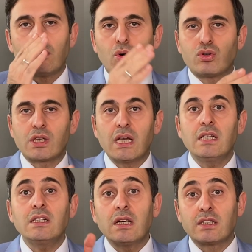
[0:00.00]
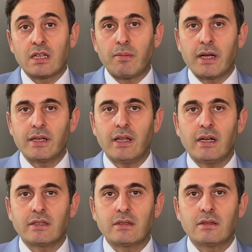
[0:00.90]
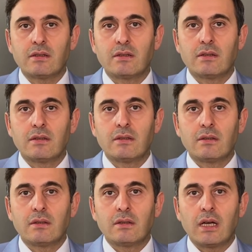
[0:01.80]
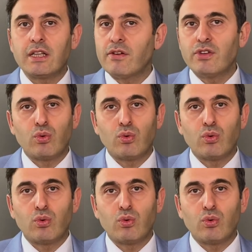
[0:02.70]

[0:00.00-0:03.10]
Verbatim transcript: ot gelir, saman gidersin. Hedefine